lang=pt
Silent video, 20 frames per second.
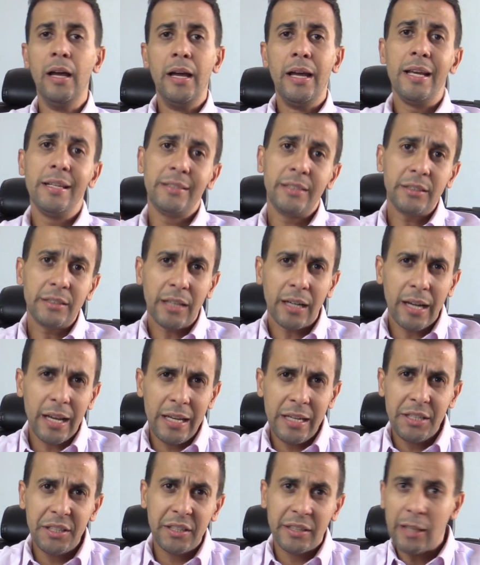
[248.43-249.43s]
Existe
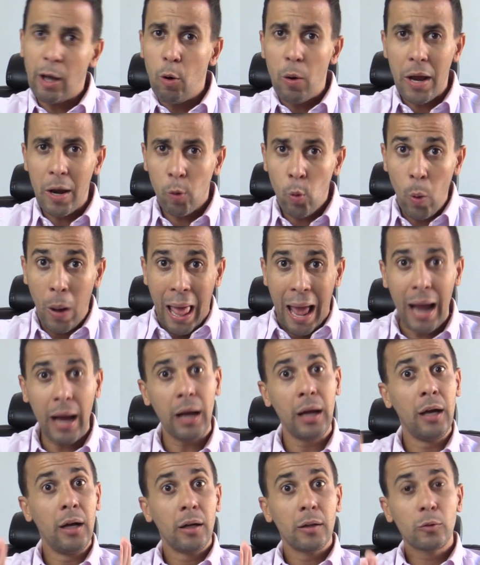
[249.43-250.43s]
aquele edital
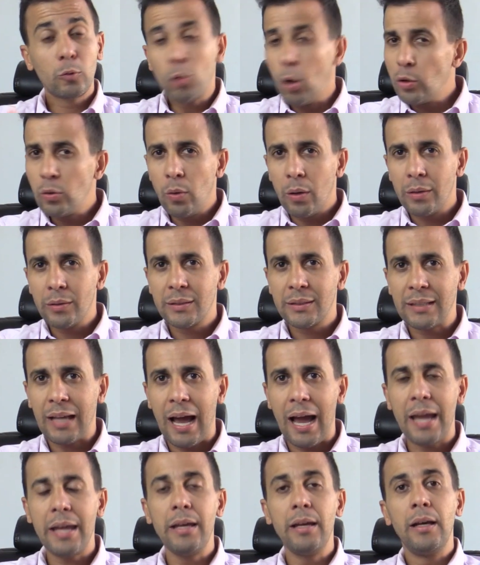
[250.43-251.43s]
regular, todo ano
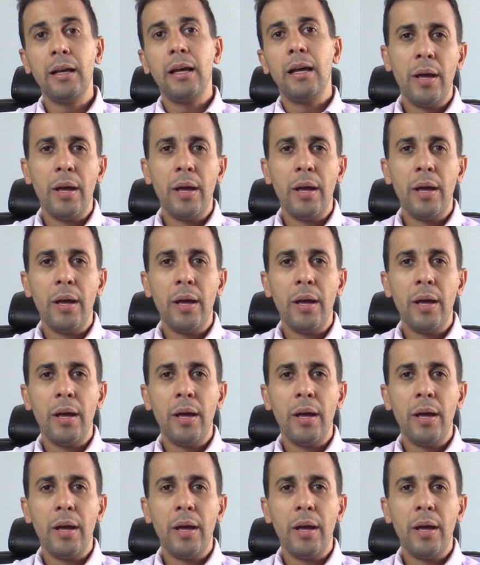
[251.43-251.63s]
sai,